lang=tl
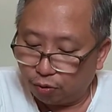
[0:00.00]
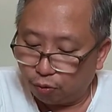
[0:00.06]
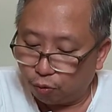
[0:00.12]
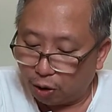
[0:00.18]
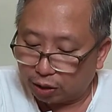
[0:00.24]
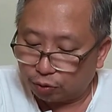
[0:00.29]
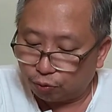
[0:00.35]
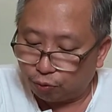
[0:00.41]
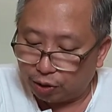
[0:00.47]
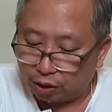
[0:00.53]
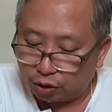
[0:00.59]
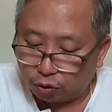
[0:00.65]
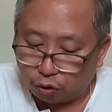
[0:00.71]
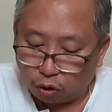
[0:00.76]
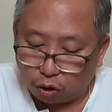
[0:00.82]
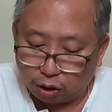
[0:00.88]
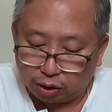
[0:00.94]
what we
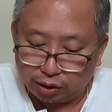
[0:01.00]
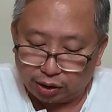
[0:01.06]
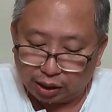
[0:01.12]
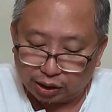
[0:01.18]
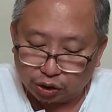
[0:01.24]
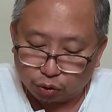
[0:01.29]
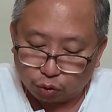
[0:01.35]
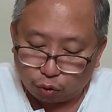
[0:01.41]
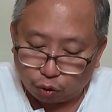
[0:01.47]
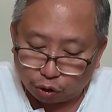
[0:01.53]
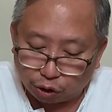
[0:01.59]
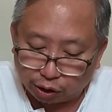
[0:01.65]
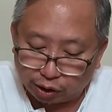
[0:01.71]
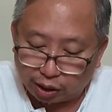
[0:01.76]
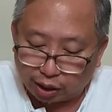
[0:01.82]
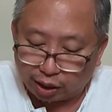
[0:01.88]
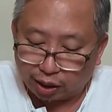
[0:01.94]
call
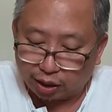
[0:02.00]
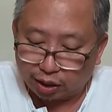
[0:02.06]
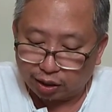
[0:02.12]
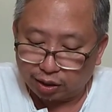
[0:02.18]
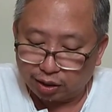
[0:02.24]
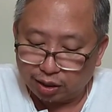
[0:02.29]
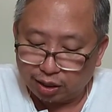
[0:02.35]
disorder